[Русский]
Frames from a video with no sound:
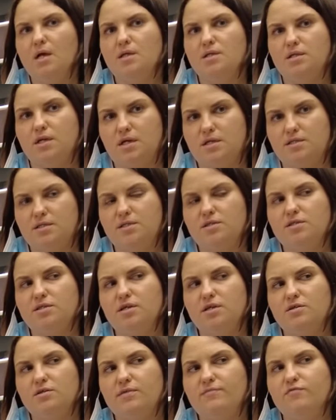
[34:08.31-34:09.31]
Да, кстати, это
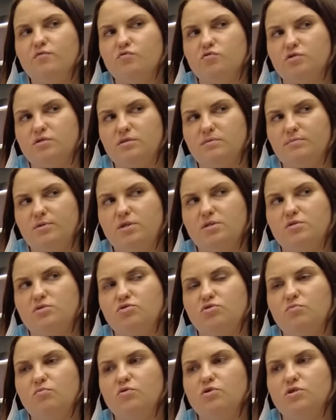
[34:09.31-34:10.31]
я давно уже заметила,
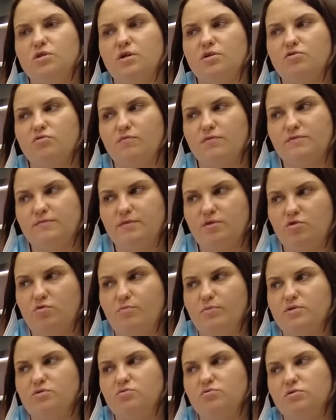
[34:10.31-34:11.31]
что можно готовить в одной
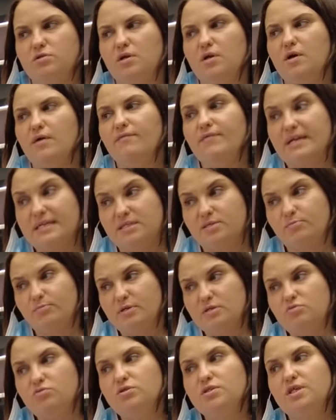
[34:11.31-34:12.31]
посуде, в разной
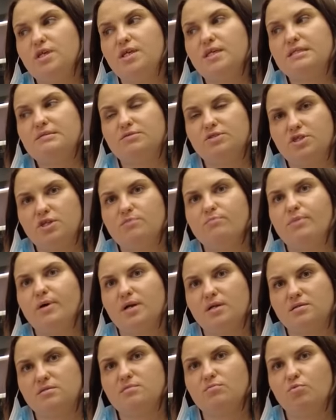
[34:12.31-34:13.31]
посуде, и совершенно
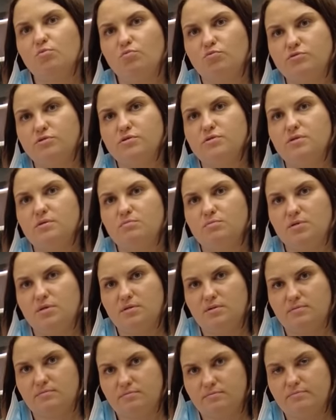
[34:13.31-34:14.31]
по-разному будет
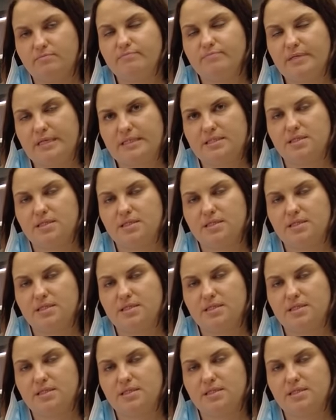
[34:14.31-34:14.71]
именно. Да, процесс.